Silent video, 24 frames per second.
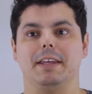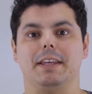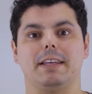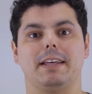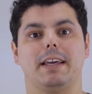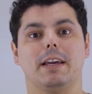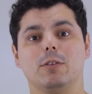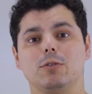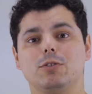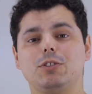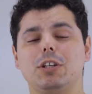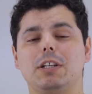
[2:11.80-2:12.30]
E
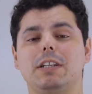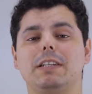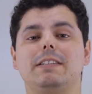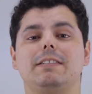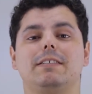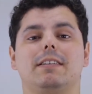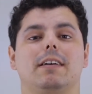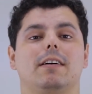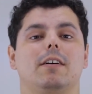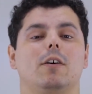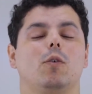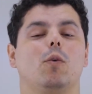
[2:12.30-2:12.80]
quem
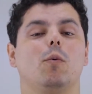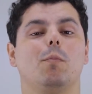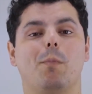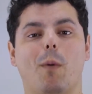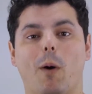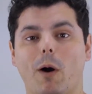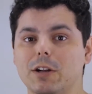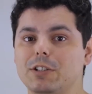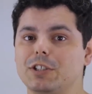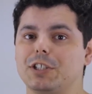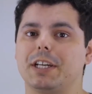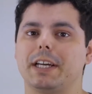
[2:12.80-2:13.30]
utiliza o
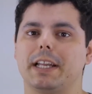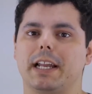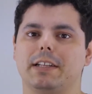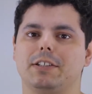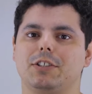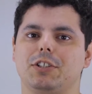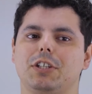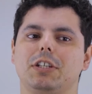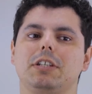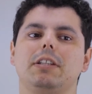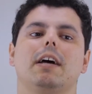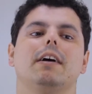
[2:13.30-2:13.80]
pó de
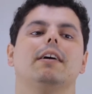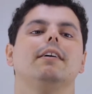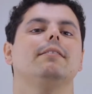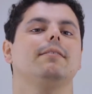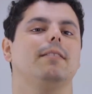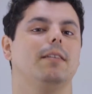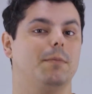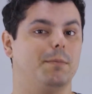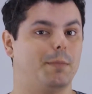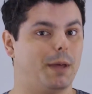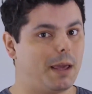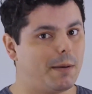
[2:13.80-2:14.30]
queratina
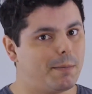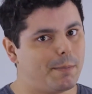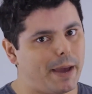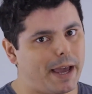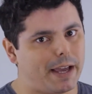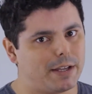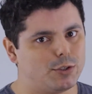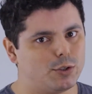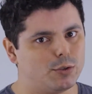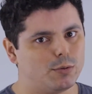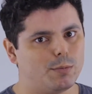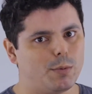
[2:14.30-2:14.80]
também
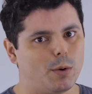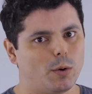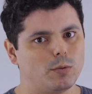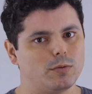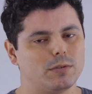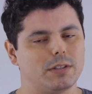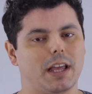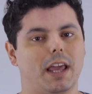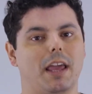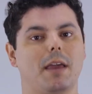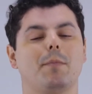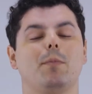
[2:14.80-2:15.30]
perde um bom
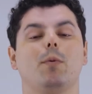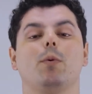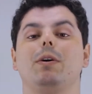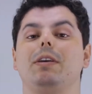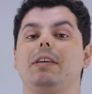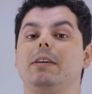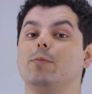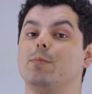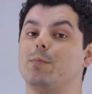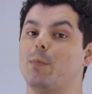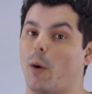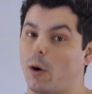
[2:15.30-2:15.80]
tempo
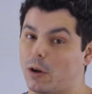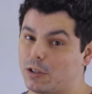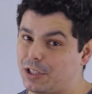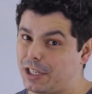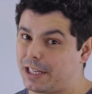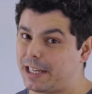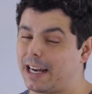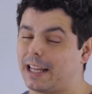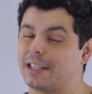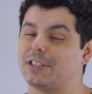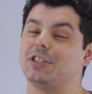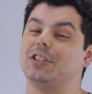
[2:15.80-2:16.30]
e o pó de
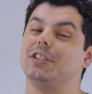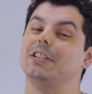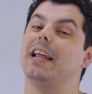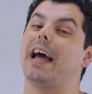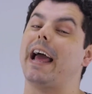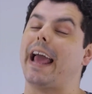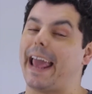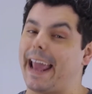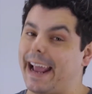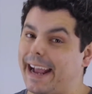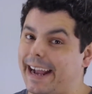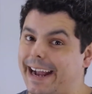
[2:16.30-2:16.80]
queratina
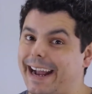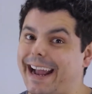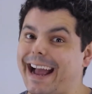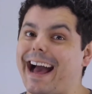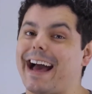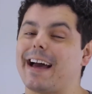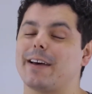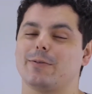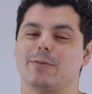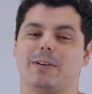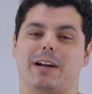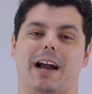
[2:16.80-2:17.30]
é
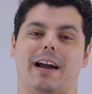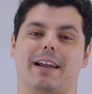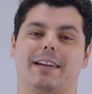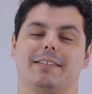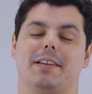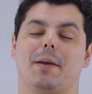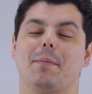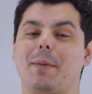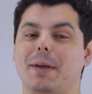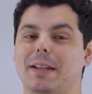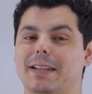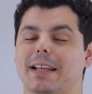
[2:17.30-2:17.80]
caro, cara.
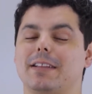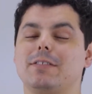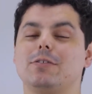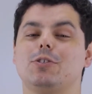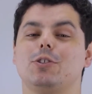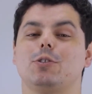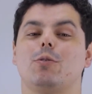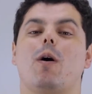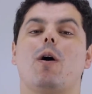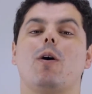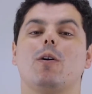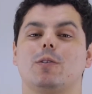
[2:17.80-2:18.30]
Dependendo
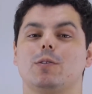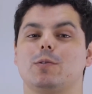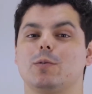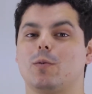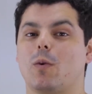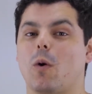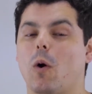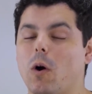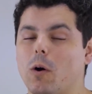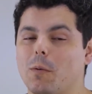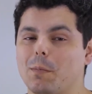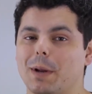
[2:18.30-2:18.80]
de qual que tu
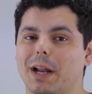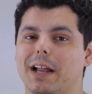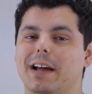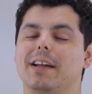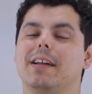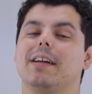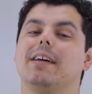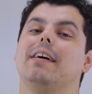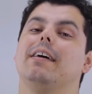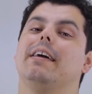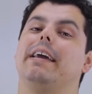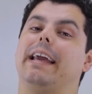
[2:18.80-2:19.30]
compra,
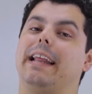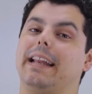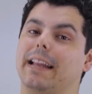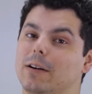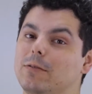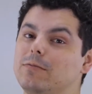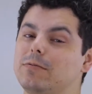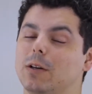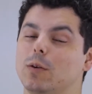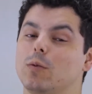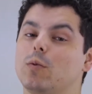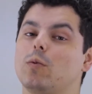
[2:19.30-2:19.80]
ele é
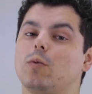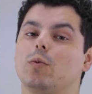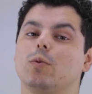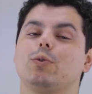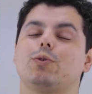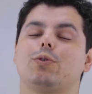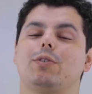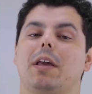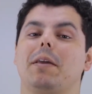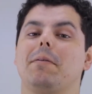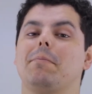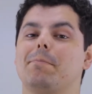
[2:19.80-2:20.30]
um, tem um
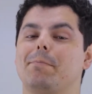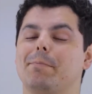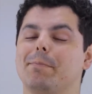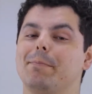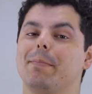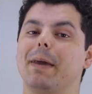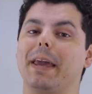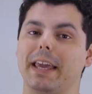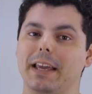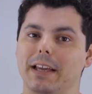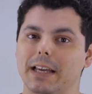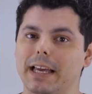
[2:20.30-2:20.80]
custo aí
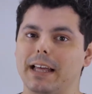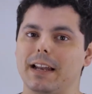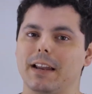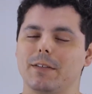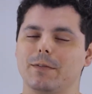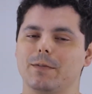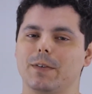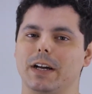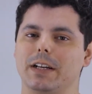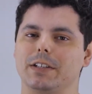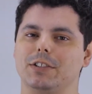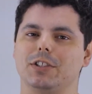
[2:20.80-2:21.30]
bem
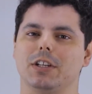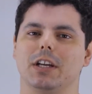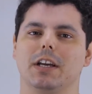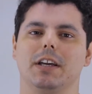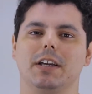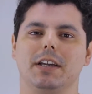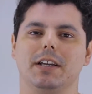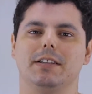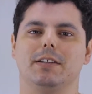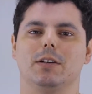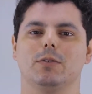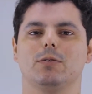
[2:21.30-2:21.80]
relevante.
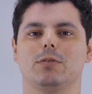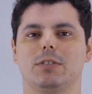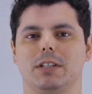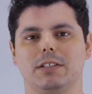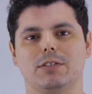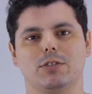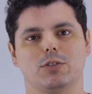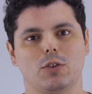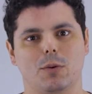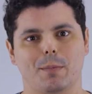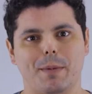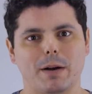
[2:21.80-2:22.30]
Então tu
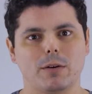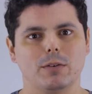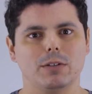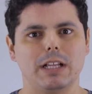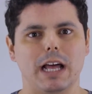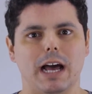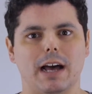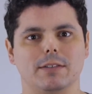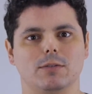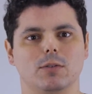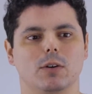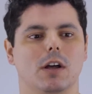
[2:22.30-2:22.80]
tens que tomar
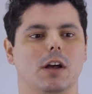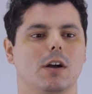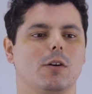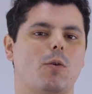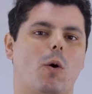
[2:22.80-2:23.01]
cuidado.